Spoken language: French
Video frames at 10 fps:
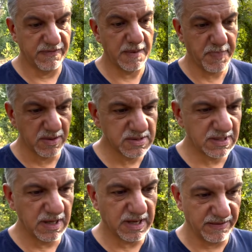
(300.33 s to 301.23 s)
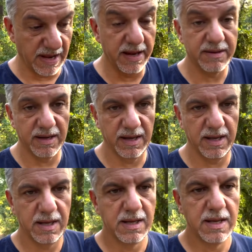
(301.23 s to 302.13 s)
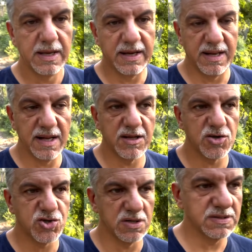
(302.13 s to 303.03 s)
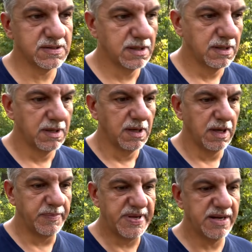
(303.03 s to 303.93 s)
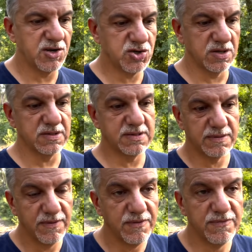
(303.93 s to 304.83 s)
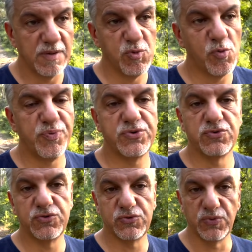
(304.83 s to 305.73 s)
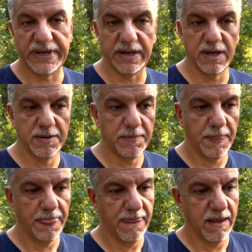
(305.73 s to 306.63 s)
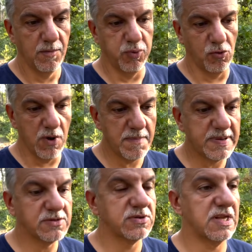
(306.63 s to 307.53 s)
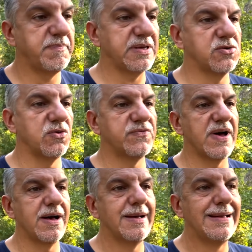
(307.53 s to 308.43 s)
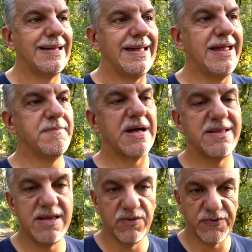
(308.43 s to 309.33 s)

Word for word: va penser, qui a intégré qu'il a de la chance, eh bien la chance va beaucoup plus le sourire. Pourquoi Parce que cette personne va émaner une